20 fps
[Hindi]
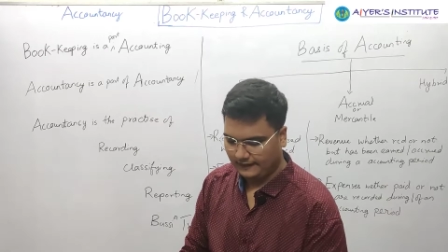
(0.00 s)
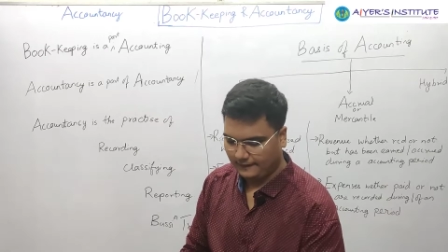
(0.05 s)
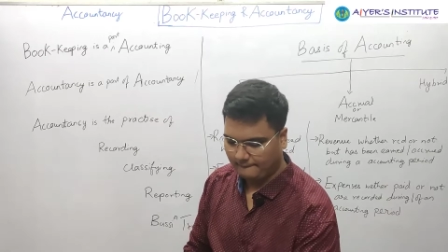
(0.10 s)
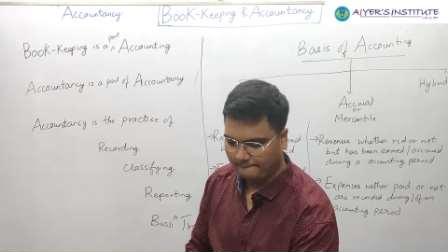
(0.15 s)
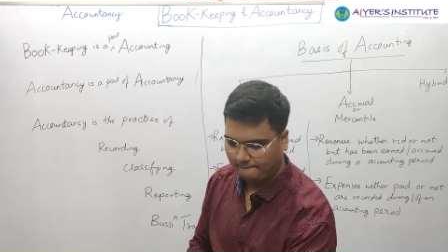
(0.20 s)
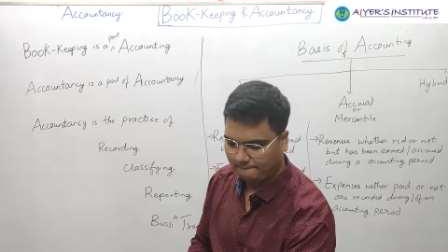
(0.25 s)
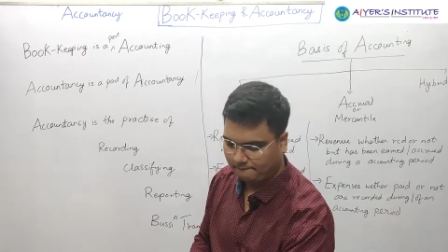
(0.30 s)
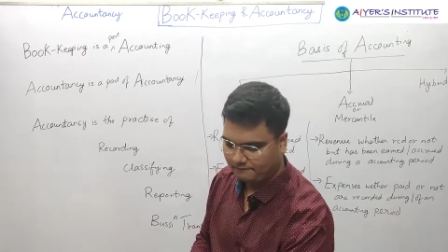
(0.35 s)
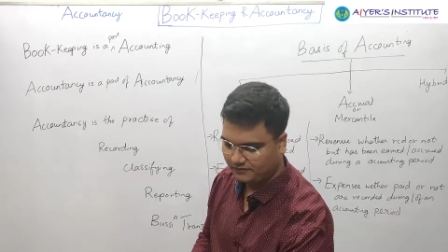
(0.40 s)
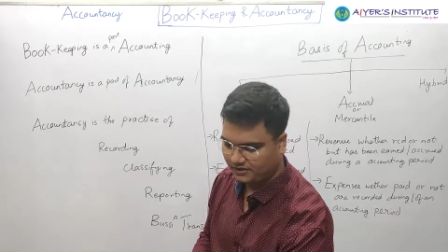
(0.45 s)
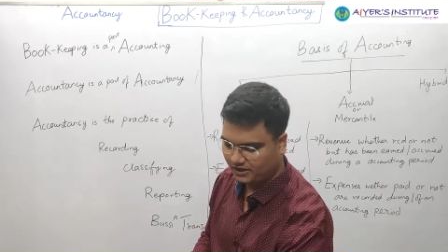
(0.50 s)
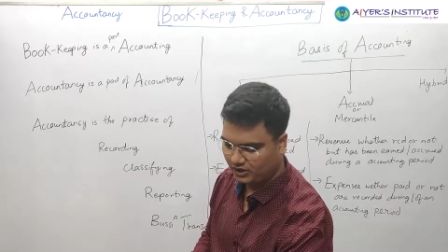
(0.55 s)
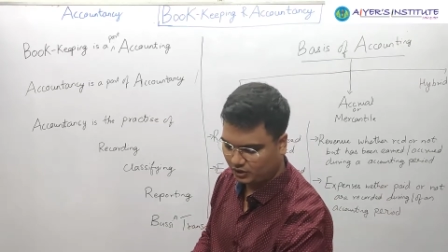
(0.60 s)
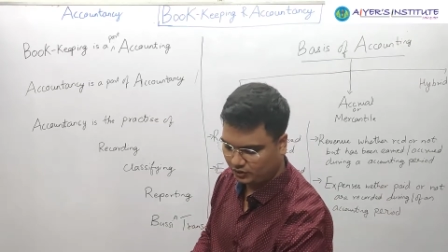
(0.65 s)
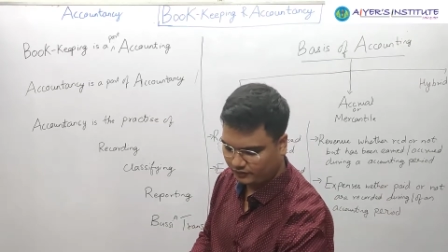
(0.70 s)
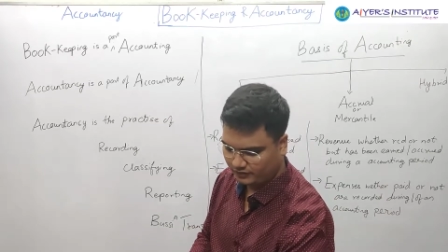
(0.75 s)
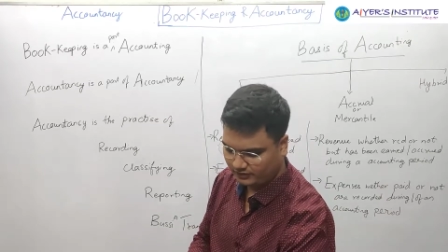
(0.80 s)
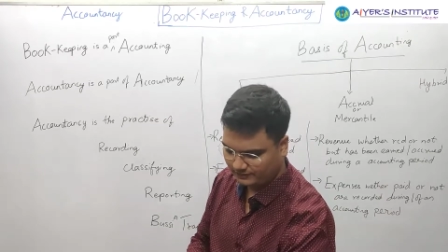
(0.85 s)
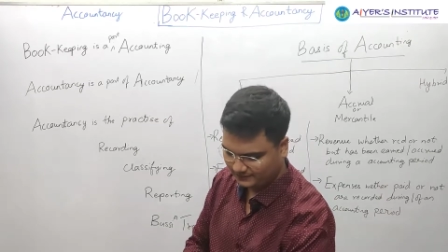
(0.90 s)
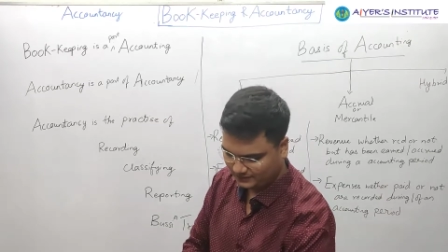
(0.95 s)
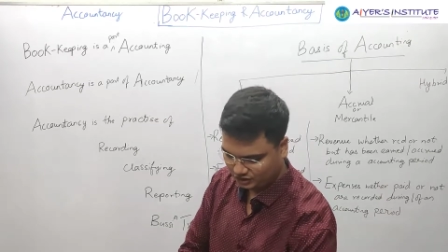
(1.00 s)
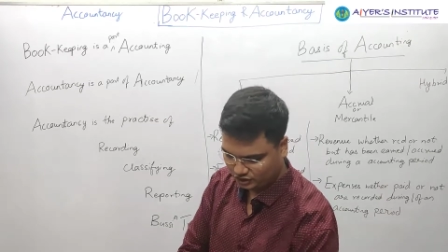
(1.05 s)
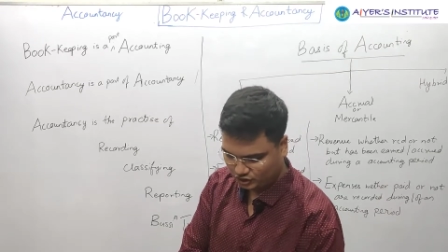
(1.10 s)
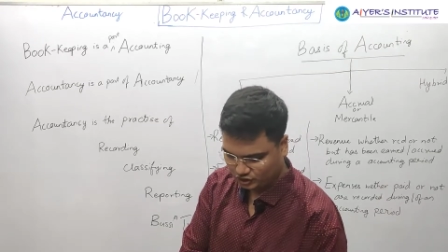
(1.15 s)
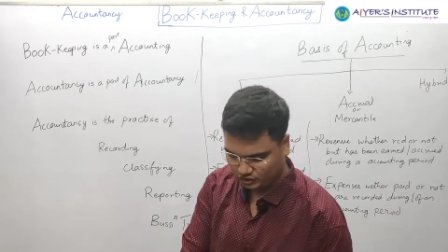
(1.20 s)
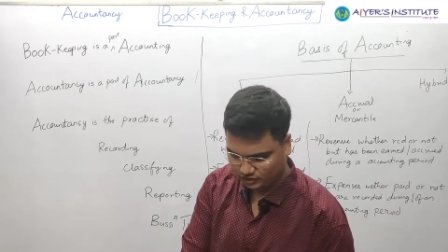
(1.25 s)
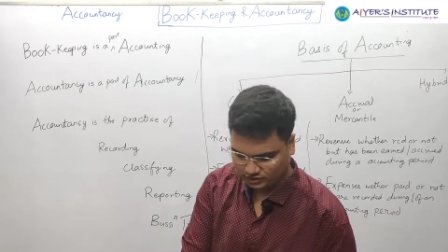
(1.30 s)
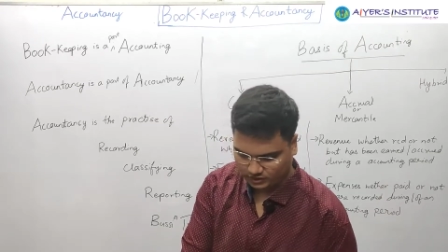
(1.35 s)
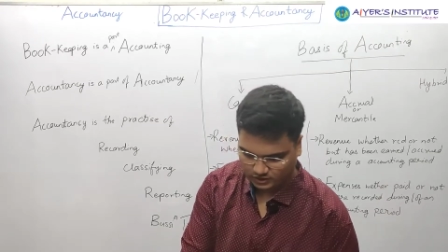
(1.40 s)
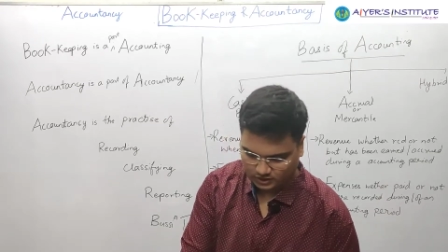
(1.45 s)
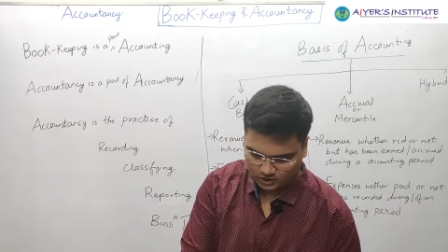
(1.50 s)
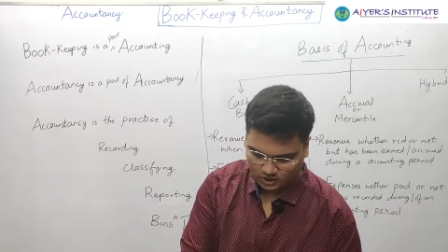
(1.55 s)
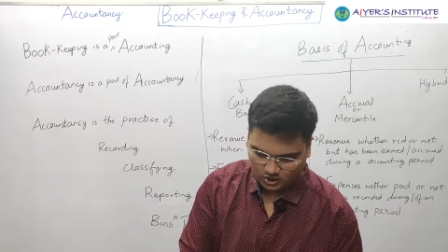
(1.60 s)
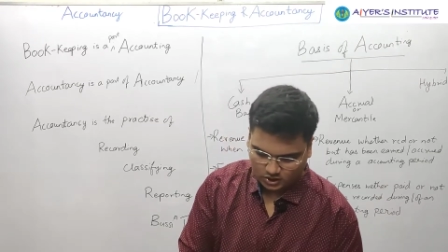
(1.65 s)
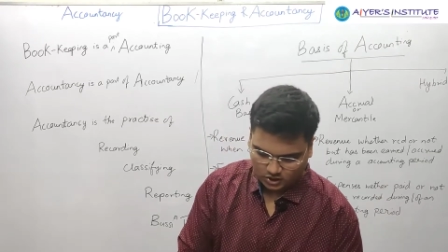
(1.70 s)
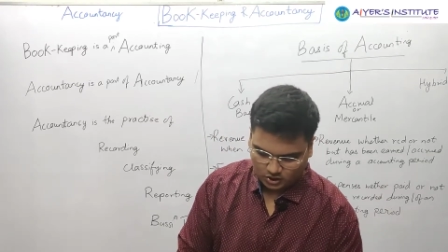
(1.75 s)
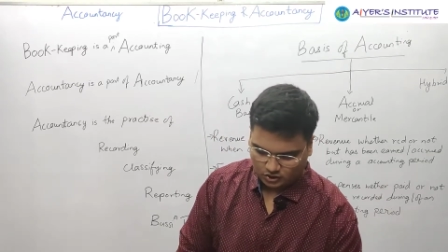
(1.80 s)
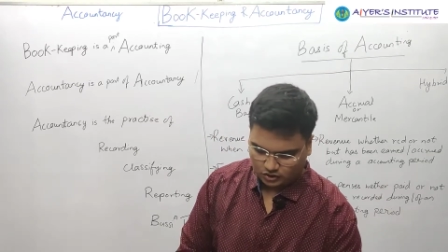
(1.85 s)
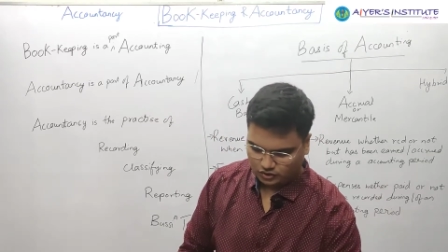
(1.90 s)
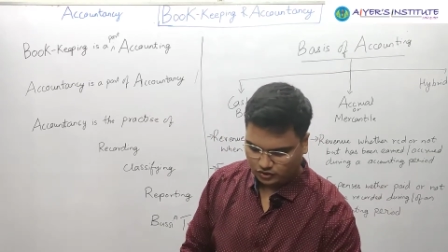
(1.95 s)
या थैंक यू वेरी मच
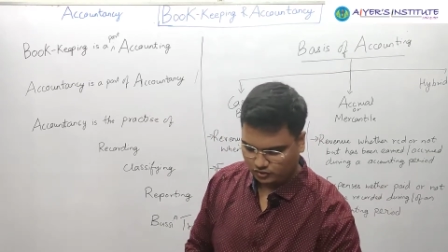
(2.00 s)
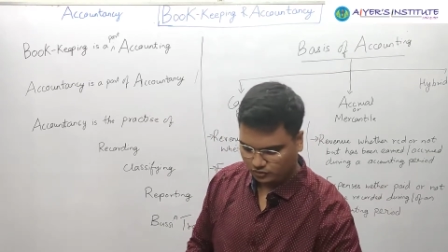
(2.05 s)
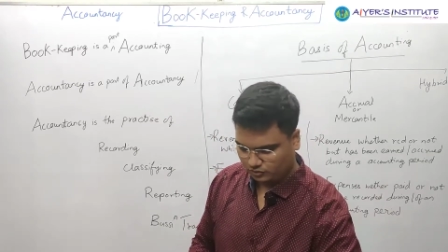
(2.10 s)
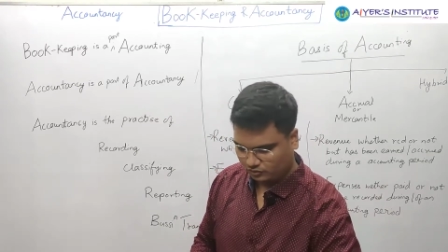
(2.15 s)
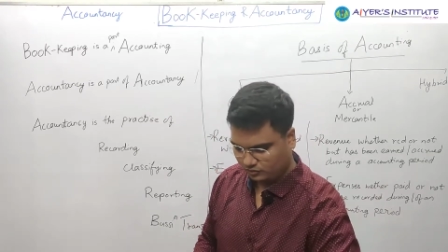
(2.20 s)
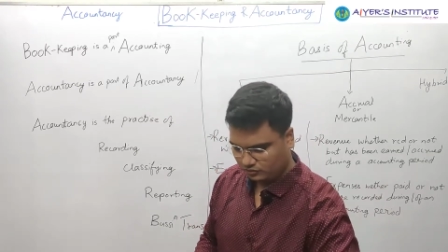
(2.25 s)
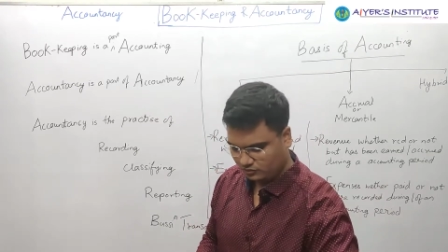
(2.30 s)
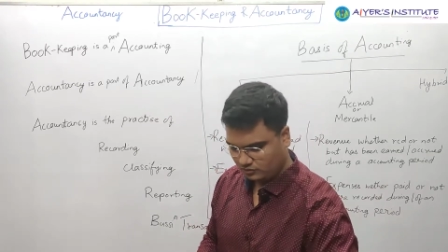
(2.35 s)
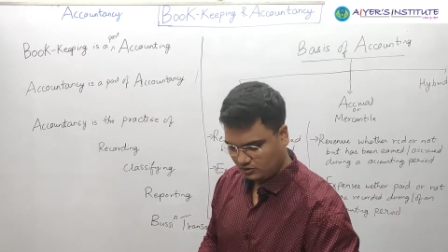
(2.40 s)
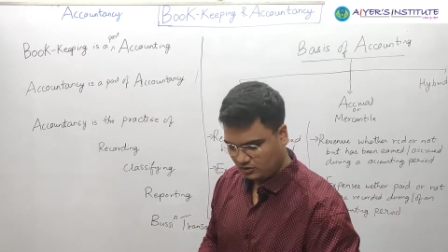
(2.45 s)
सो